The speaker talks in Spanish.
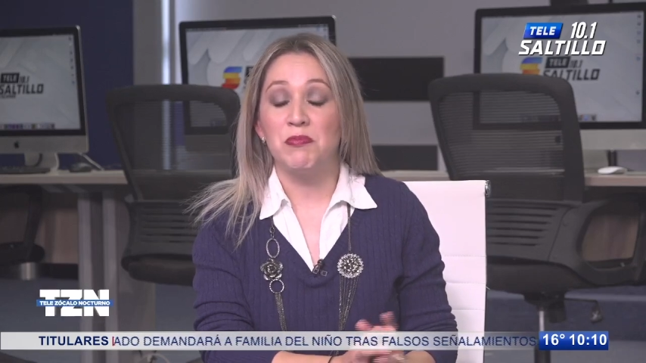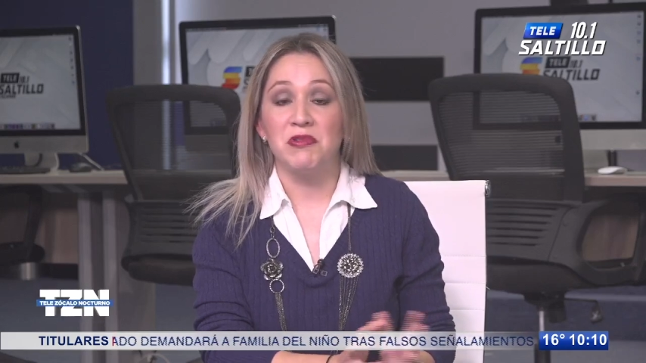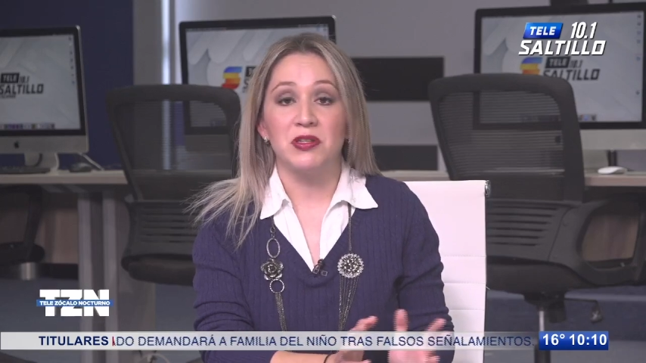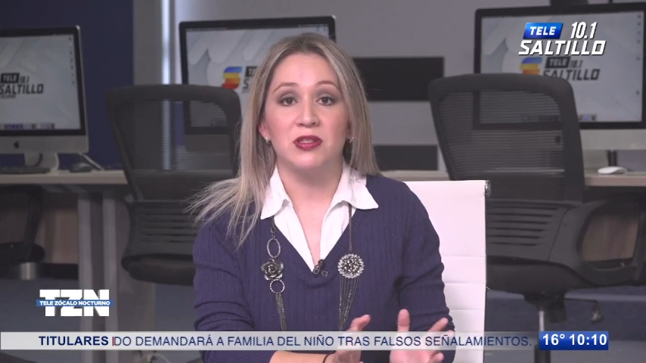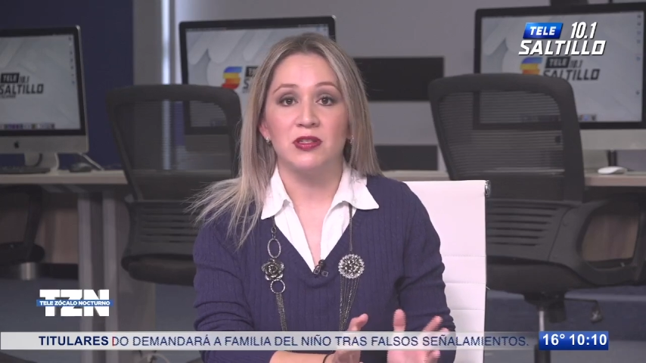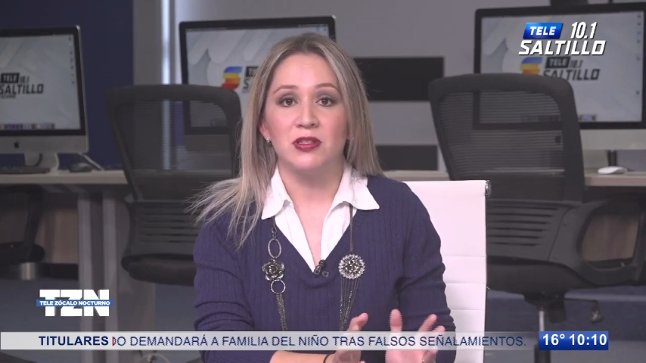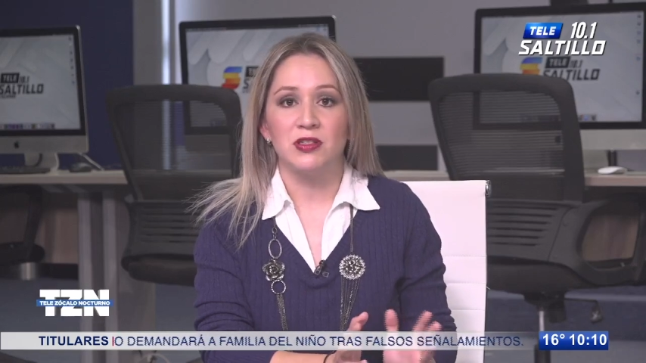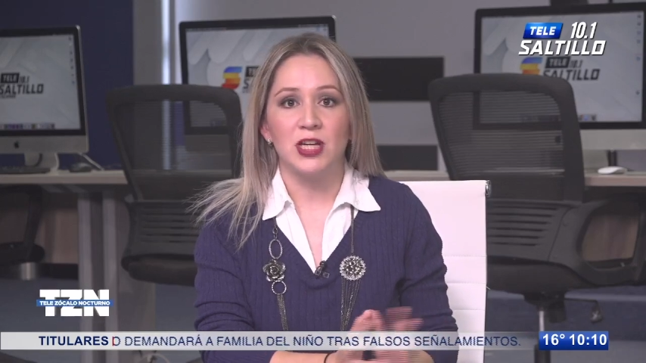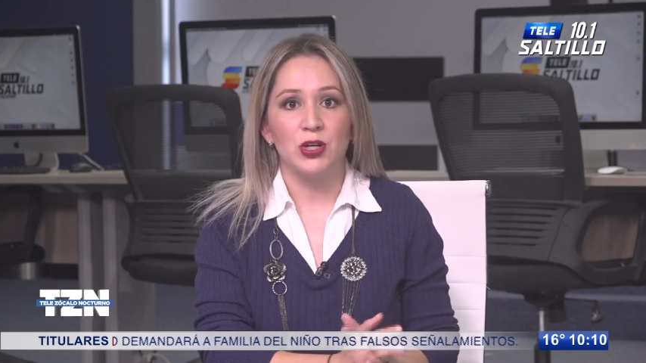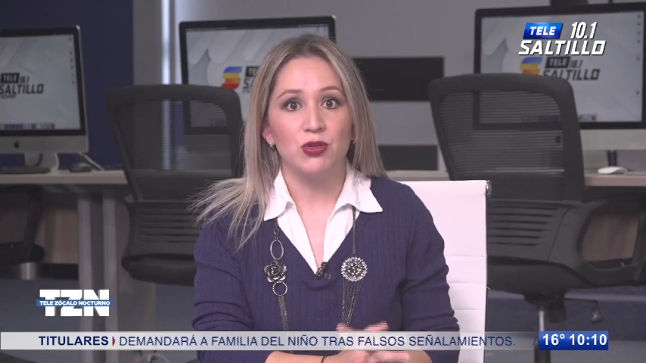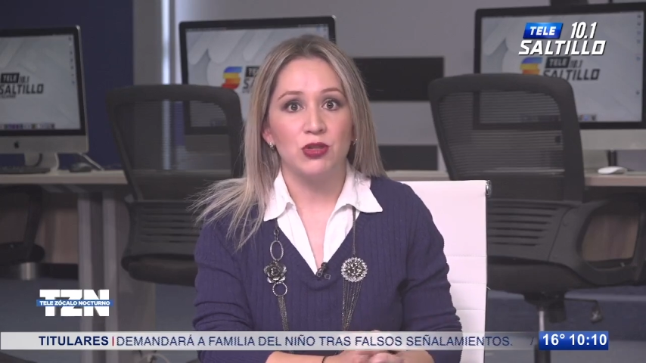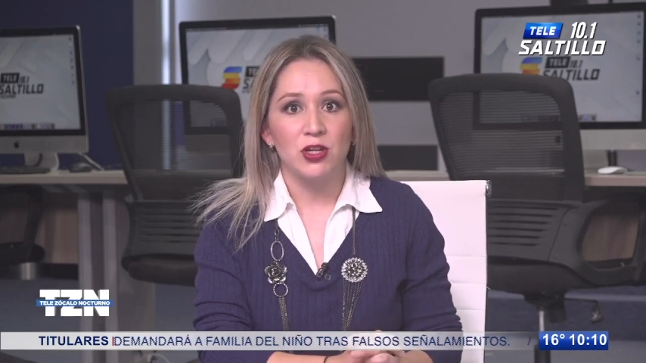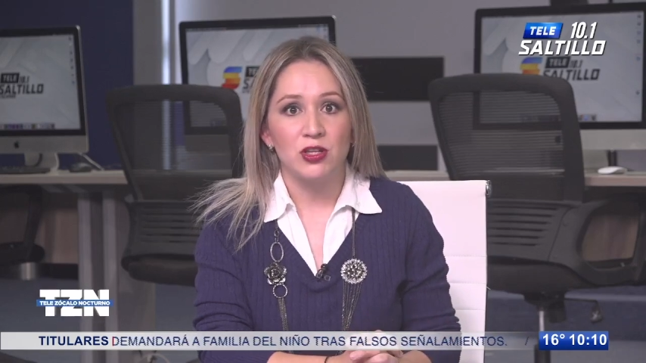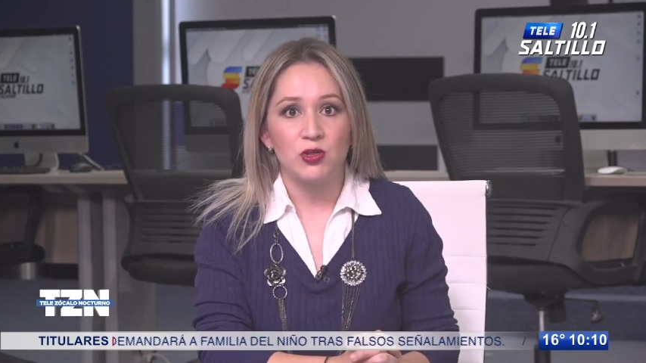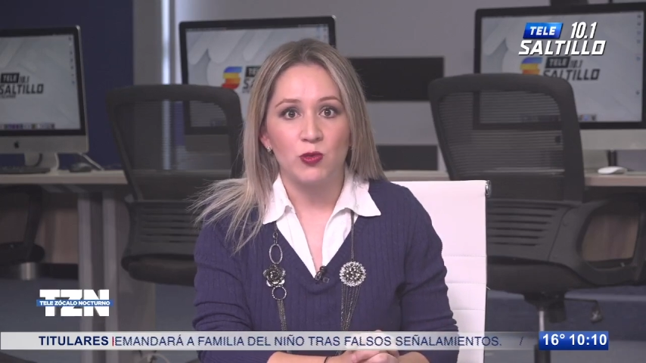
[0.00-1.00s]
pues ya
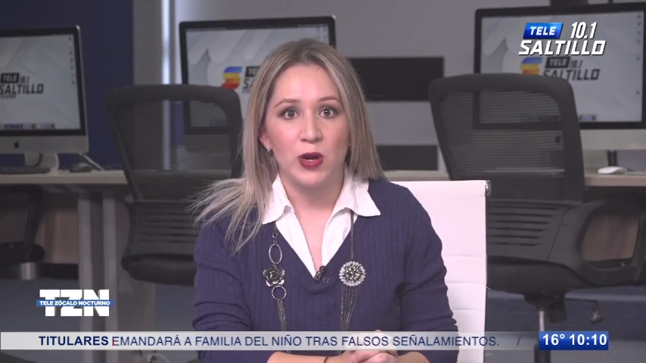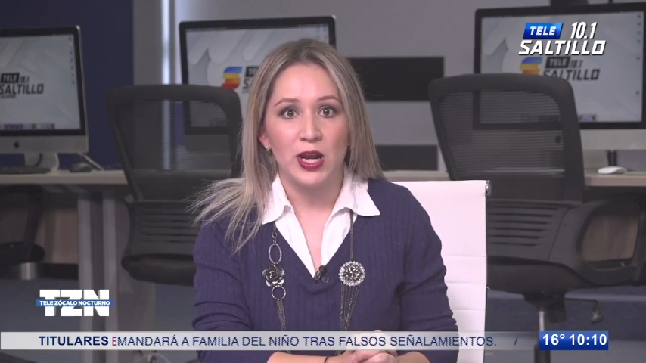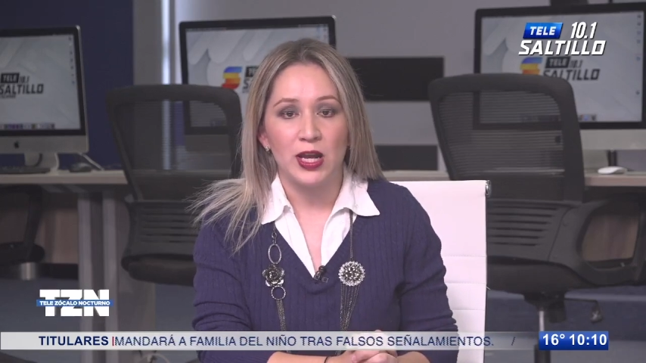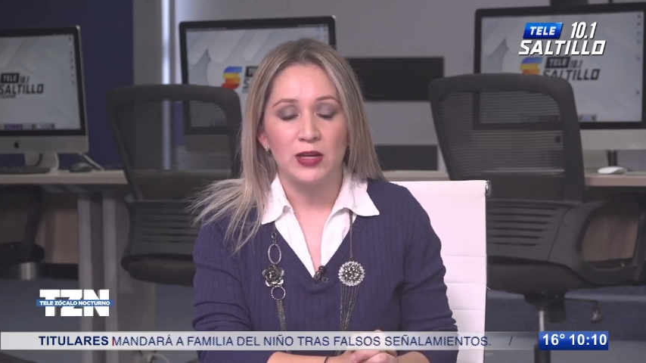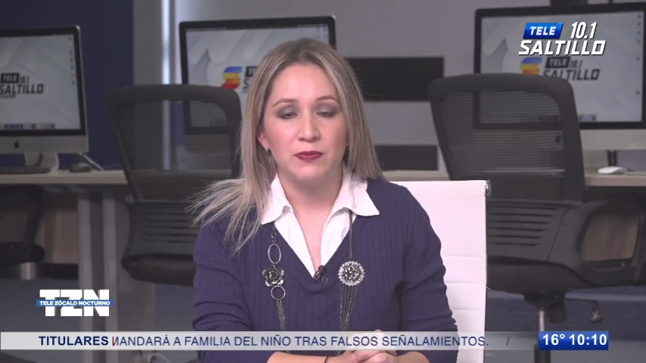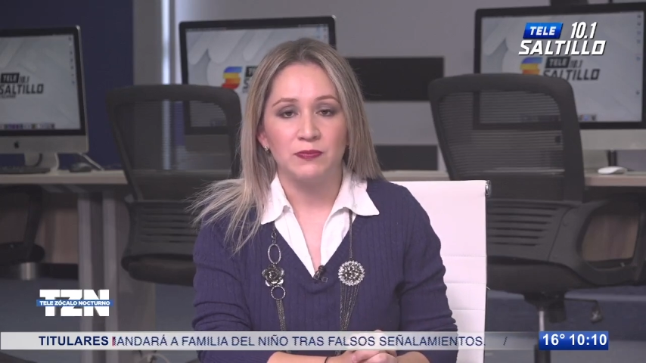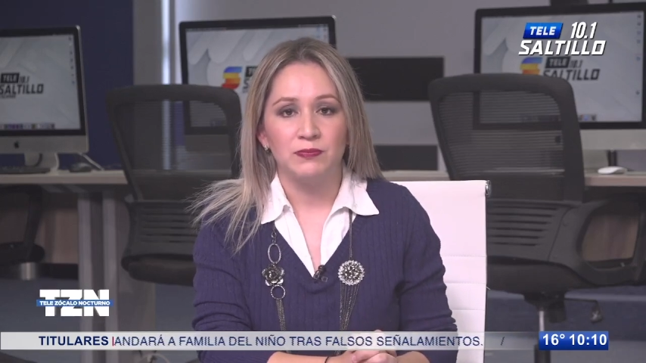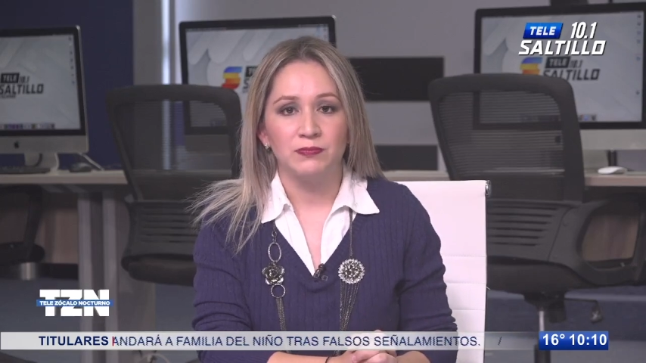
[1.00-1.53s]
no tiene escuela.